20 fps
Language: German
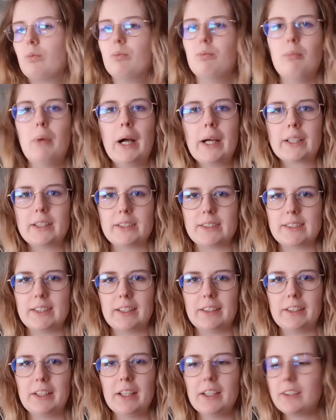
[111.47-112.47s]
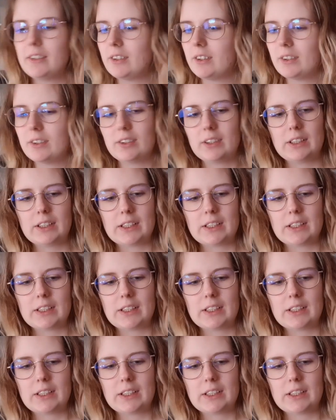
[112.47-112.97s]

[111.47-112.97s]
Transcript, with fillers: Mag ich sehr gerne.